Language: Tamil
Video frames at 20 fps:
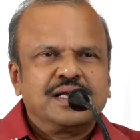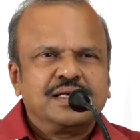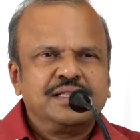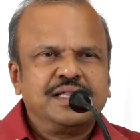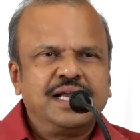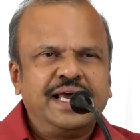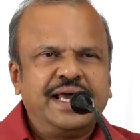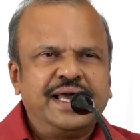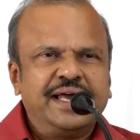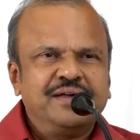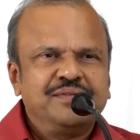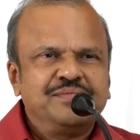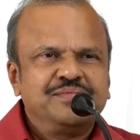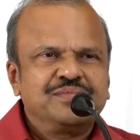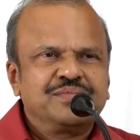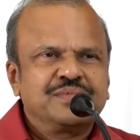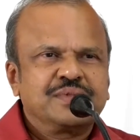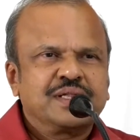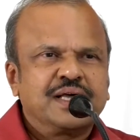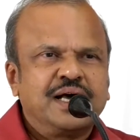இதிலே
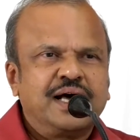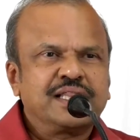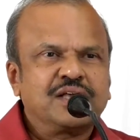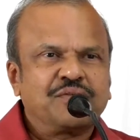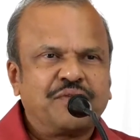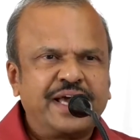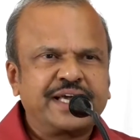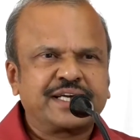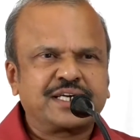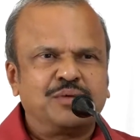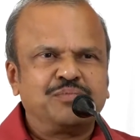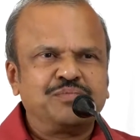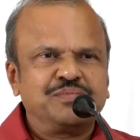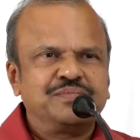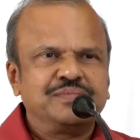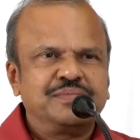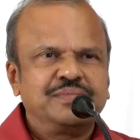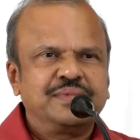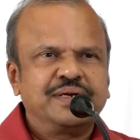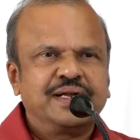அந்த வைக்கம்
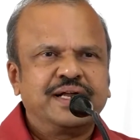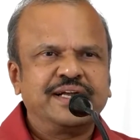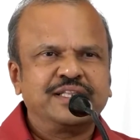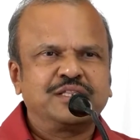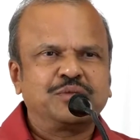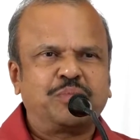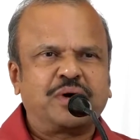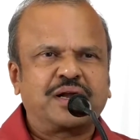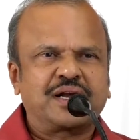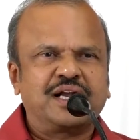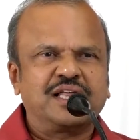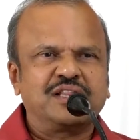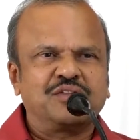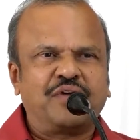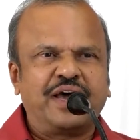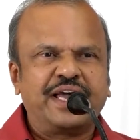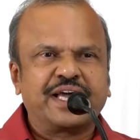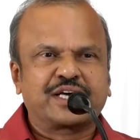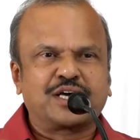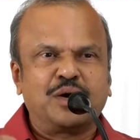எடுத்து பாருங்கள் அந்த
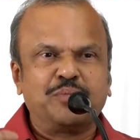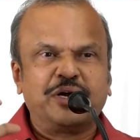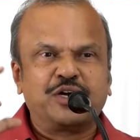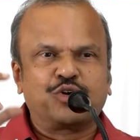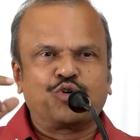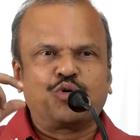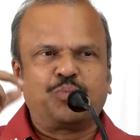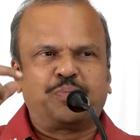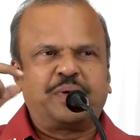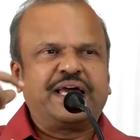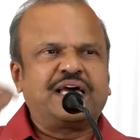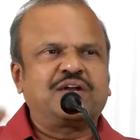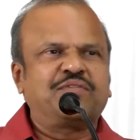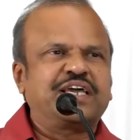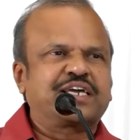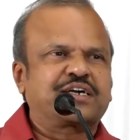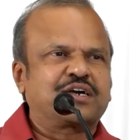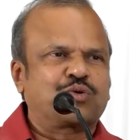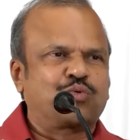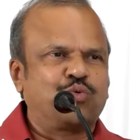வைக்கம் என்று ஒரு பெயர்
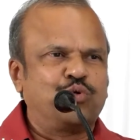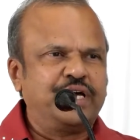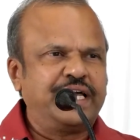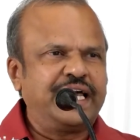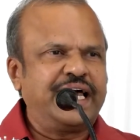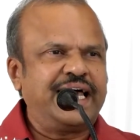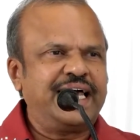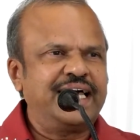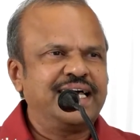வைக்கக்கூடிய